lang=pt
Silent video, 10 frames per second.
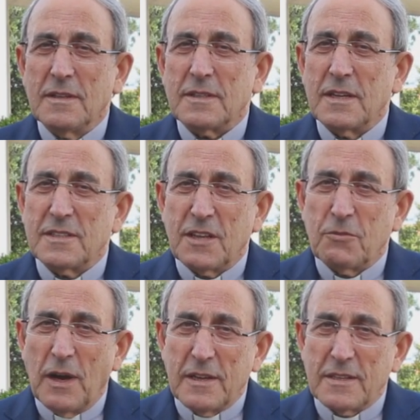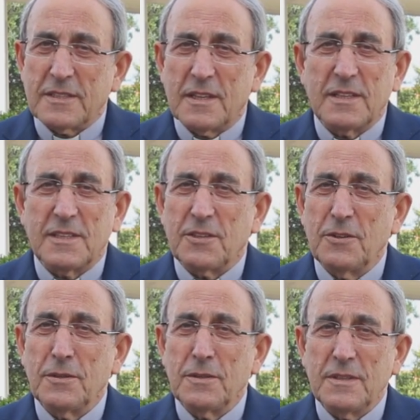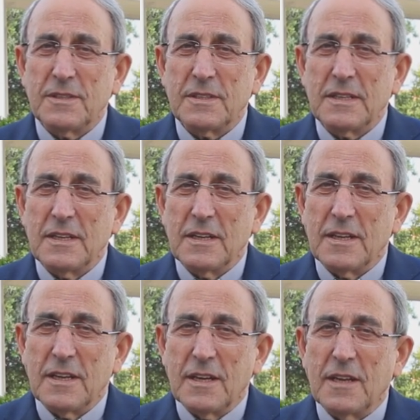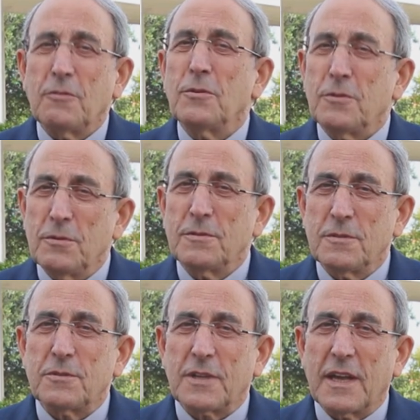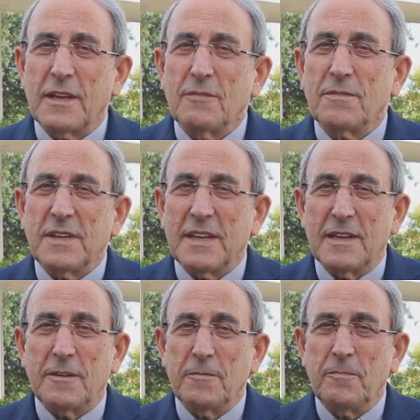sem as atuais restrições e com todos os que queiram vir.